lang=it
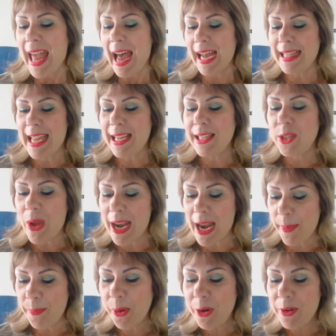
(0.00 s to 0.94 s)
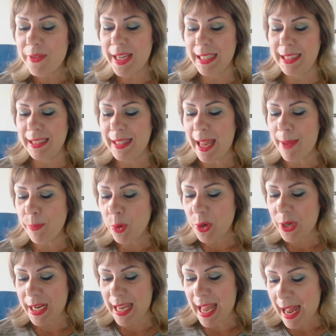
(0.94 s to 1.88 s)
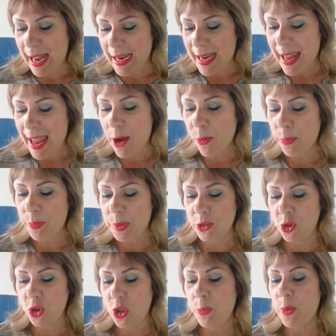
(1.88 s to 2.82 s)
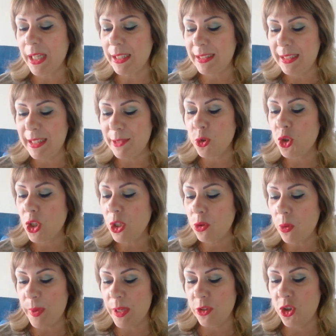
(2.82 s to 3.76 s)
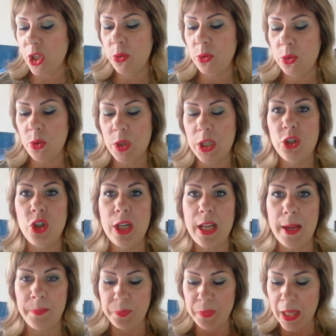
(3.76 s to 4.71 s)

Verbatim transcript: adesso è la polvere di tè borreale, è un principio attivo 100% di origine